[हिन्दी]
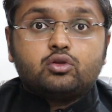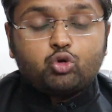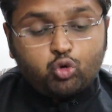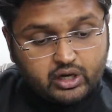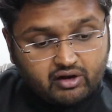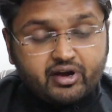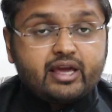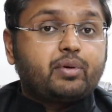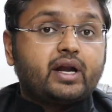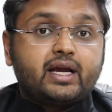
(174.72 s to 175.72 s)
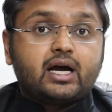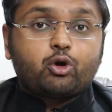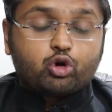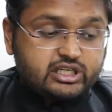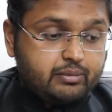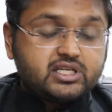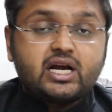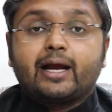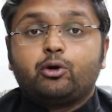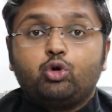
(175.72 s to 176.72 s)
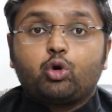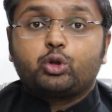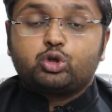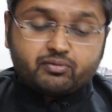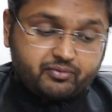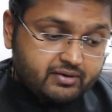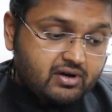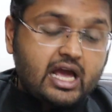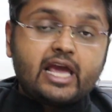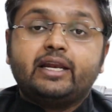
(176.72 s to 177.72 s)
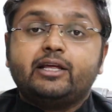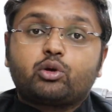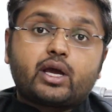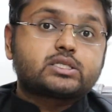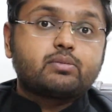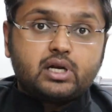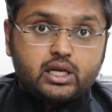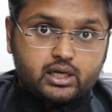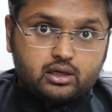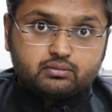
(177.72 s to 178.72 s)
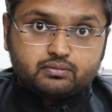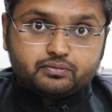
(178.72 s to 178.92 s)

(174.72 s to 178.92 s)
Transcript: तो ढूंढना वहीं पड़ेगा रोशनी में जाके ढूंढोगे तो जब फिर वहाँ है ही नहीं तो कैसे मिलेगा